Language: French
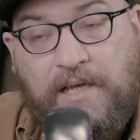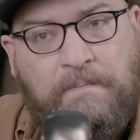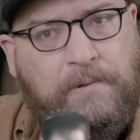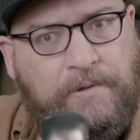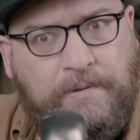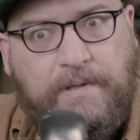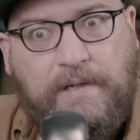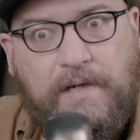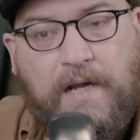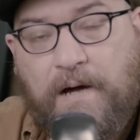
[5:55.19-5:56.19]
En plus
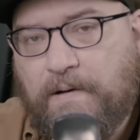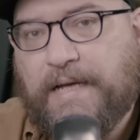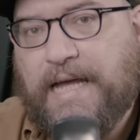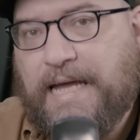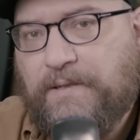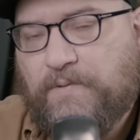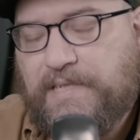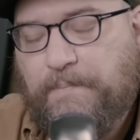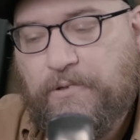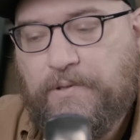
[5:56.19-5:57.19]
de l'or
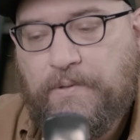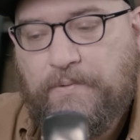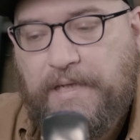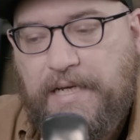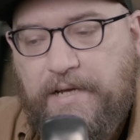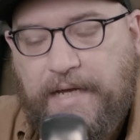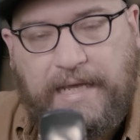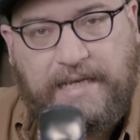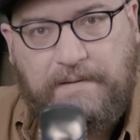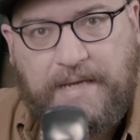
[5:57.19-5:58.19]
annoncé plus tôt, il y aurait
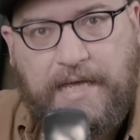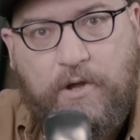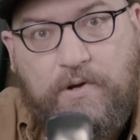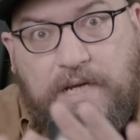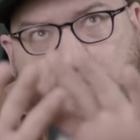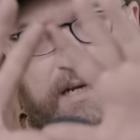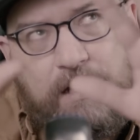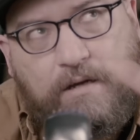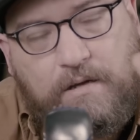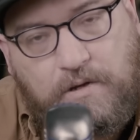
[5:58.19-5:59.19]
également un
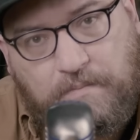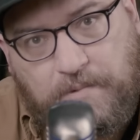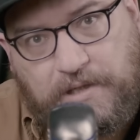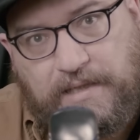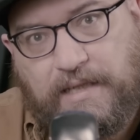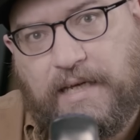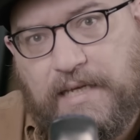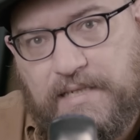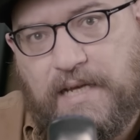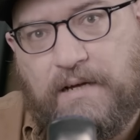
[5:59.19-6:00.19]
énorme
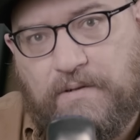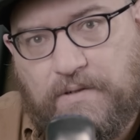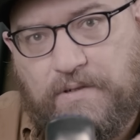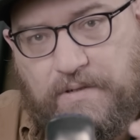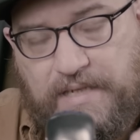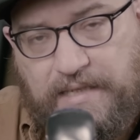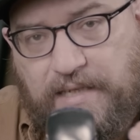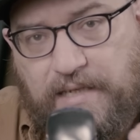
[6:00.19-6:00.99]
trésor sur cette